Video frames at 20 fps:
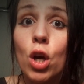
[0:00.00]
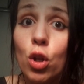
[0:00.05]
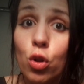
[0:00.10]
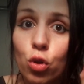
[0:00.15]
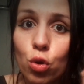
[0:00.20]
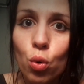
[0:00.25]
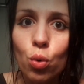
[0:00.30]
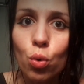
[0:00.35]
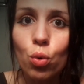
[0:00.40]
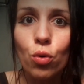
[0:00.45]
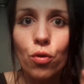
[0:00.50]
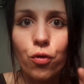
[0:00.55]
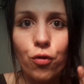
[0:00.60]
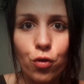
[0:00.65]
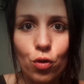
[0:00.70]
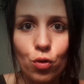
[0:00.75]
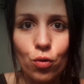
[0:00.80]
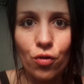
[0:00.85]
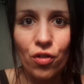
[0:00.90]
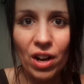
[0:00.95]
Donc
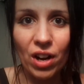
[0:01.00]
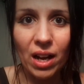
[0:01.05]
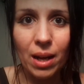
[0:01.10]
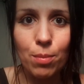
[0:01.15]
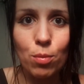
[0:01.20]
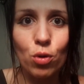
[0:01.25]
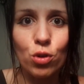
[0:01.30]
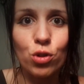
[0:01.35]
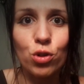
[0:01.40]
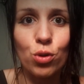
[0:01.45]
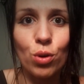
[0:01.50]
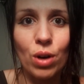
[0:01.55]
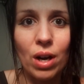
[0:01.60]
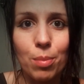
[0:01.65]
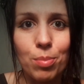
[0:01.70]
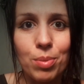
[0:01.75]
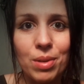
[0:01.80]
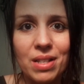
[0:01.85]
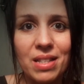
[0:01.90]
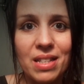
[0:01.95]
faut vraiment se
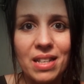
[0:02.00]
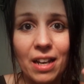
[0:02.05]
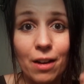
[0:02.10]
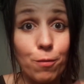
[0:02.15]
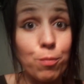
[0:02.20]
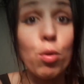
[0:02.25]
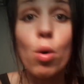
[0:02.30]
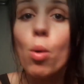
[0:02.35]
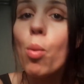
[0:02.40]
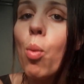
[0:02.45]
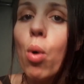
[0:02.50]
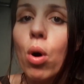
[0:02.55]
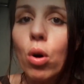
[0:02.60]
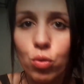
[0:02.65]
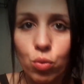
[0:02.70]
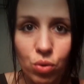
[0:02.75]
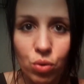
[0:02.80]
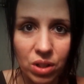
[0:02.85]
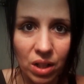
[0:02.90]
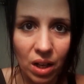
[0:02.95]
rappeler ces rêves. Pour moi en
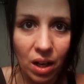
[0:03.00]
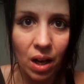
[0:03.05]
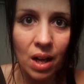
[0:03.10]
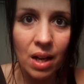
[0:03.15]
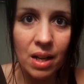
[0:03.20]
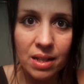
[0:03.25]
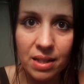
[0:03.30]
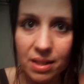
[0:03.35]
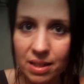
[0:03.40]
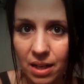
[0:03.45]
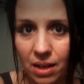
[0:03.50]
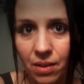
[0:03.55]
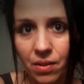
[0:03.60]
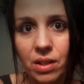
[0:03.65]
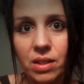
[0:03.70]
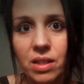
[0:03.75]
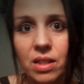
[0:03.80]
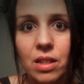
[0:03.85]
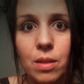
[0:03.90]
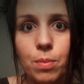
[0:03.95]
tout cas, c'est un
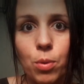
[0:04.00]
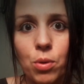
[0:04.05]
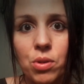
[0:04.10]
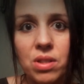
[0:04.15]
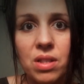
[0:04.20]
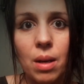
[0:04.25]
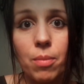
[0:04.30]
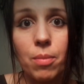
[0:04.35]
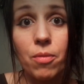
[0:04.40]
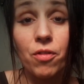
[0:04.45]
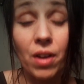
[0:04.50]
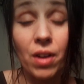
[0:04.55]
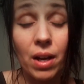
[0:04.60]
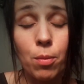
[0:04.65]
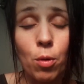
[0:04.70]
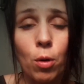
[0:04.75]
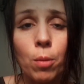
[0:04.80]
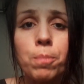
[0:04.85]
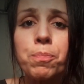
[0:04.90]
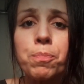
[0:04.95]
indispensable,
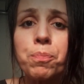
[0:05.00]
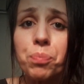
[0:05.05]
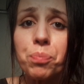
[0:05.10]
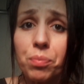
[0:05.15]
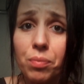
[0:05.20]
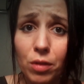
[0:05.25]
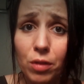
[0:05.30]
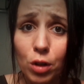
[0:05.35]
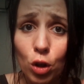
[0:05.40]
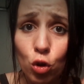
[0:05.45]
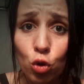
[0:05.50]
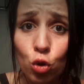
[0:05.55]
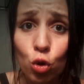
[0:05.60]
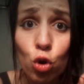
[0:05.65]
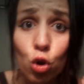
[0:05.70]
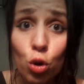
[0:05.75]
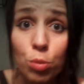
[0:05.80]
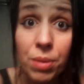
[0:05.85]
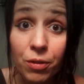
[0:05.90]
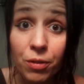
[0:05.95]
vraiment. Donc
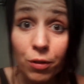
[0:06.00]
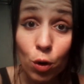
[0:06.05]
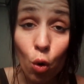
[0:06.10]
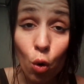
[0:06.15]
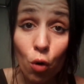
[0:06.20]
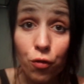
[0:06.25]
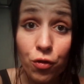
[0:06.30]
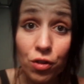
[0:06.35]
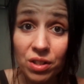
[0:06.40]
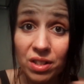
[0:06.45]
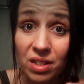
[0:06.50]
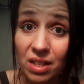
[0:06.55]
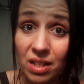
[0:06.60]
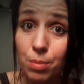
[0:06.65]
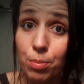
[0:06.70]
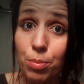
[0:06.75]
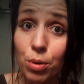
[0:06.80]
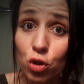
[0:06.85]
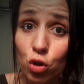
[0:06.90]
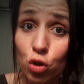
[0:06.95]
le microphone, c'est une
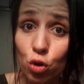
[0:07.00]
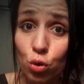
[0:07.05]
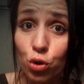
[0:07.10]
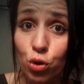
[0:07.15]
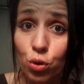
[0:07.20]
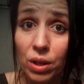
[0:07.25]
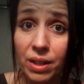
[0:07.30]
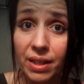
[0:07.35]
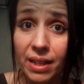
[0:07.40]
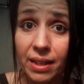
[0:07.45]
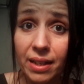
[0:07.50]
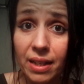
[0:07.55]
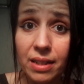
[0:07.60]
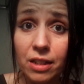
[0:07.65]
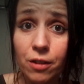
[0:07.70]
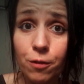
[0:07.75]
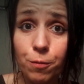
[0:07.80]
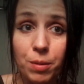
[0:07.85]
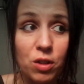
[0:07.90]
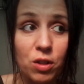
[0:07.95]
bonne solution
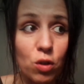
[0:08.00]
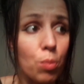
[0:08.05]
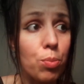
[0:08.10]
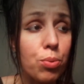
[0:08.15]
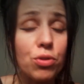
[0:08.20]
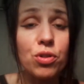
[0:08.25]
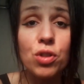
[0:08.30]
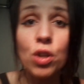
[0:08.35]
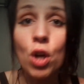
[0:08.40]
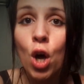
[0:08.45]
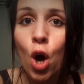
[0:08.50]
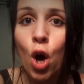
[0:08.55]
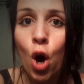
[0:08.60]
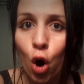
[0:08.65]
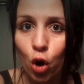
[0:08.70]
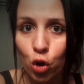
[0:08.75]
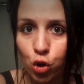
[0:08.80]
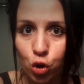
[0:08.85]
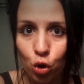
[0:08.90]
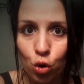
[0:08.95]
alternative parce qu'en plus,
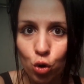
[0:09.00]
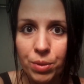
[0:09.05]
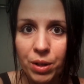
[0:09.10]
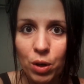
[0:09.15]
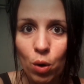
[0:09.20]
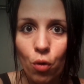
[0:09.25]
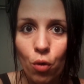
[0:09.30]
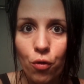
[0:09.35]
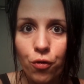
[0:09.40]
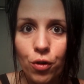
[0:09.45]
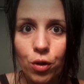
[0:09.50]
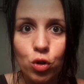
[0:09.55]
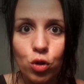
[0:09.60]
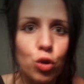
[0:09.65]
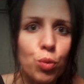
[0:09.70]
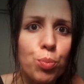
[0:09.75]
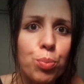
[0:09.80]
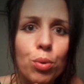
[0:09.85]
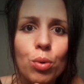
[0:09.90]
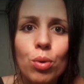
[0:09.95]
sur le microphone, tu
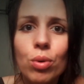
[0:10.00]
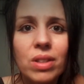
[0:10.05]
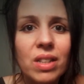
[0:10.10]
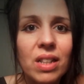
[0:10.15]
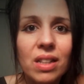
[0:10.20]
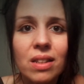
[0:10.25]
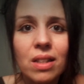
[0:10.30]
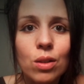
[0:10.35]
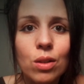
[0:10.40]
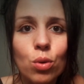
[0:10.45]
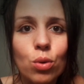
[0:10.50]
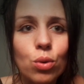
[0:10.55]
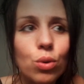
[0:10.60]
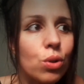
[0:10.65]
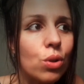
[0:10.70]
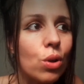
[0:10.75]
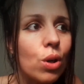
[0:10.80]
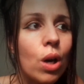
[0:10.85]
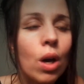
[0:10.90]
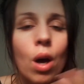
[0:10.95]
peux dire tes trucs
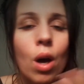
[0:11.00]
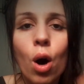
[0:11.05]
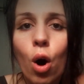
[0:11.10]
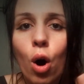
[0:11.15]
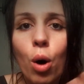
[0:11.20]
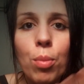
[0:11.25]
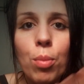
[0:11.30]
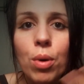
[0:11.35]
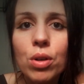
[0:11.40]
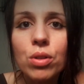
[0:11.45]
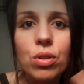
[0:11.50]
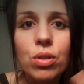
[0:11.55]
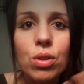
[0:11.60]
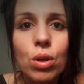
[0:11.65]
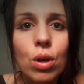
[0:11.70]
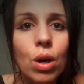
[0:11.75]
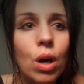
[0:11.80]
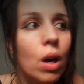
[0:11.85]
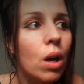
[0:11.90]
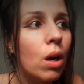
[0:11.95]
euh, en mode
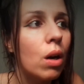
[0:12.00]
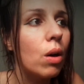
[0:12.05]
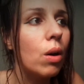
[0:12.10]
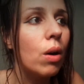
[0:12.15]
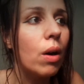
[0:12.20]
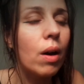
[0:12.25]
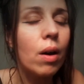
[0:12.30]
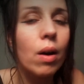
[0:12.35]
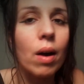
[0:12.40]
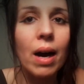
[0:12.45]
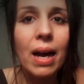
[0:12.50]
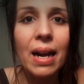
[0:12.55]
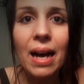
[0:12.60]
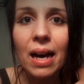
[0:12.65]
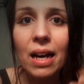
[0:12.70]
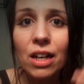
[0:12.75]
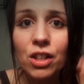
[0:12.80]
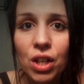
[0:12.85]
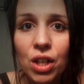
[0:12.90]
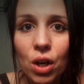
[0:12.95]
euh, euh, à
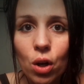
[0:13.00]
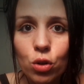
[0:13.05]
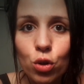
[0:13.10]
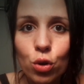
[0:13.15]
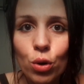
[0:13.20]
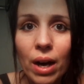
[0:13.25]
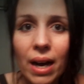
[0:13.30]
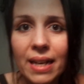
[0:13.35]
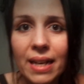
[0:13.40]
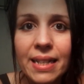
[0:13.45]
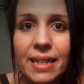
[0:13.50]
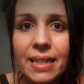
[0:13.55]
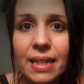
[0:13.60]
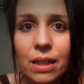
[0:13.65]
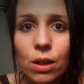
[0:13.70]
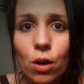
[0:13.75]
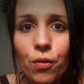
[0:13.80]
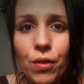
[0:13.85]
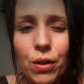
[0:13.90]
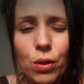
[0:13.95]
l'arrache, alors qu'à l'écrit,
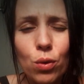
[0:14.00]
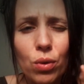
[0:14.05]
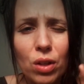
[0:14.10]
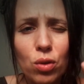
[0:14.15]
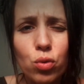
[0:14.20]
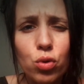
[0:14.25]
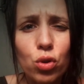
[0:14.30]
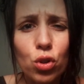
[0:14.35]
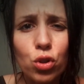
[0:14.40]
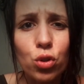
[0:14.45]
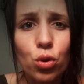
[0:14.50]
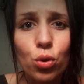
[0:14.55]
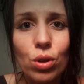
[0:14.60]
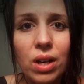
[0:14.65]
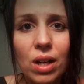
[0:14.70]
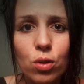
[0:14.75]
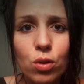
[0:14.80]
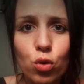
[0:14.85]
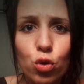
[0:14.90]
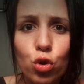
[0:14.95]
en fait, on a toujours ce
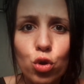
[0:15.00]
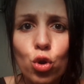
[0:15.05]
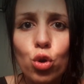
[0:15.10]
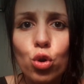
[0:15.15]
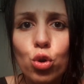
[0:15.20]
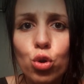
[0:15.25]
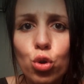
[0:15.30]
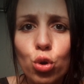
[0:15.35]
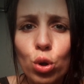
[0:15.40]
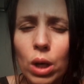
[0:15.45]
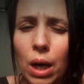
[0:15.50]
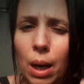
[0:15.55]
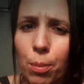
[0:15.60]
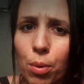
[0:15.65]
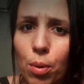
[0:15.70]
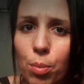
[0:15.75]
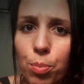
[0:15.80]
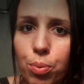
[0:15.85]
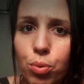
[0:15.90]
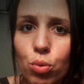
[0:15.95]
truc-là de structurer un
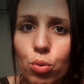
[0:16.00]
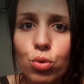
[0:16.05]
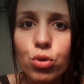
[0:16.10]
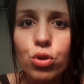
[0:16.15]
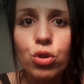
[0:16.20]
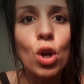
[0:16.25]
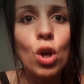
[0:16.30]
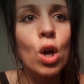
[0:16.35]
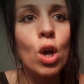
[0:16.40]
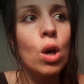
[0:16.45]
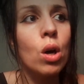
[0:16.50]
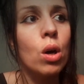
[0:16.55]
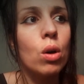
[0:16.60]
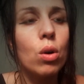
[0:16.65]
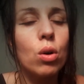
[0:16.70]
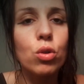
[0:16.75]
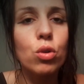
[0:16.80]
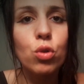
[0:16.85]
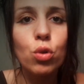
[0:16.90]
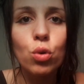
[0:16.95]
peu plus,
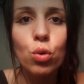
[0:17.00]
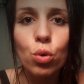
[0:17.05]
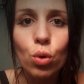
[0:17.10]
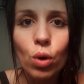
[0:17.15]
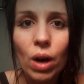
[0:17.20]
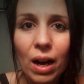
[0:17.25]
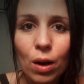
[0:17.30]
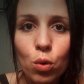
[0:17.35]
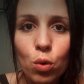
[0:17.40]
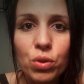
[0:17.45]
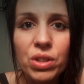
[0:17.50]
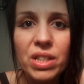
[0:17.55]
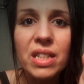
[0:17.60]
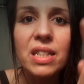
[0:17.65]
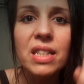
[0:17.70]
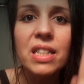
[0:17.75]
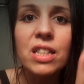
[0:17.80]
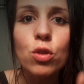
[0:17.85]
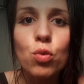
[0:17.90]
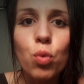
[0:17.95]
de raconter une
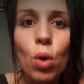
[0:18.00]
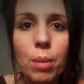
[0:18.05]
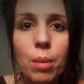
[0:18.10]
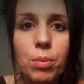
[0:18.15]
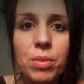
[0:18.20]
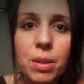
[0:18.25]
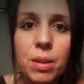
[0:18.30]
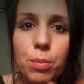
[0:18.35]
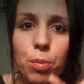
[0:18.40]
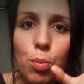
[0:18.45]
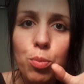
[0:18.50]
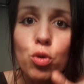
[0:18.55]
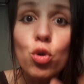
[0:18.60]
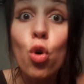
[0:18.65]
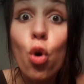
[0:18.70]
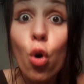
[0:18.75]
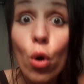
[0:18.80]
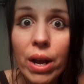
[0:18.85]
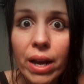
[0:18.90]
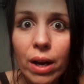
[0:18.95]
histoire un petit peu plus
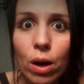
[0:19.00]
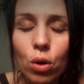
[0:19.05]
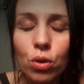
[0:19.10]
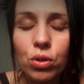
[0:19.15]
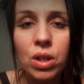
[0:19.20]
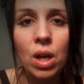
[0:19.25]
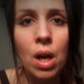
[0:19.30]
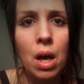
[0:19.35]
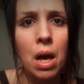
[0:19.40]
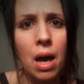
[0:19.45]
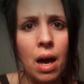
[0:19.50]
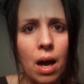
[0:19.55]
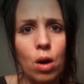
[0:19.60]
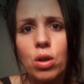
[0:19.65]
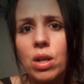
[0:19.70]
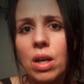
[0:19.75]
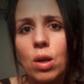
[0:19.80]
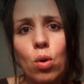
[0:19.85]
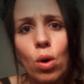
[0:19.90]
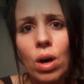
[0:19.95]
cohérente, alors
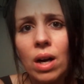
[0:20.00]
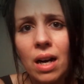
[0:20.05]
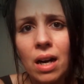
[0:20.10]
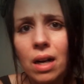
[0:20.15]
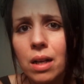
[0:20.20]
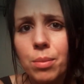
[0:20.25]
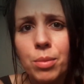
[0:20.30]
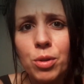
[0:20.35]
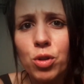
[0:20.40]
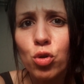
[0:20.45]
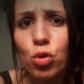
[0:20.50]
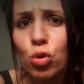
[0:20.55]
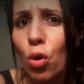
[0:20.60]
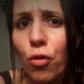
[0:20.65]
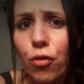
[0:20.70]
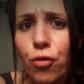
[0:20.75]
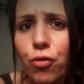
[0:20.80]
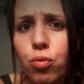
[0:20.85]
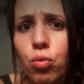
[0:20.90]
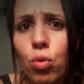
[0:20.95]
qu'à l'oral, à la limite, tu t'en
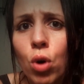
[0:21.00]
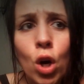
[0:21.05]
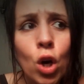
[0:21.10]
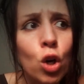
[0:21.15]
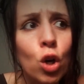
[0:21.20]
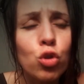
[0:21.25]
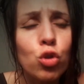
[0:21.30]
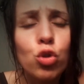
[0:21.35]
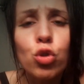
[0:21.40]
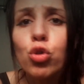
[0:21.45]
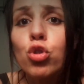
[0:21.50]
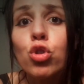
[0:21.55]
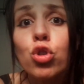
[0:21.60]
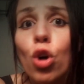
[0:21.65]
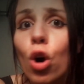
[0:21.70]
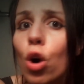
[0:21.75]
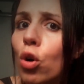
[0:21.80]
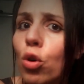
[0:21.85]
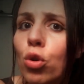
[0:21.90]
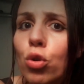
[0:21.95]
fous, tu
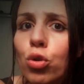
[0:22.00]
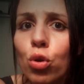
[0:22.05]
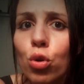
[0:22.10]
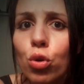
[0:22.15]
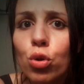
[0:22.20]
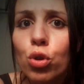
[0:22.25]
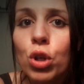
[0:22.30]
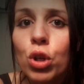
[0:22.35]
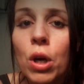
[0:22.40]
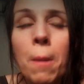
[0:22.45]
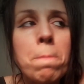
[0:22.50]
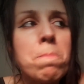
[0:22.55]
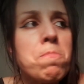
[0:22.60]
sors le truc.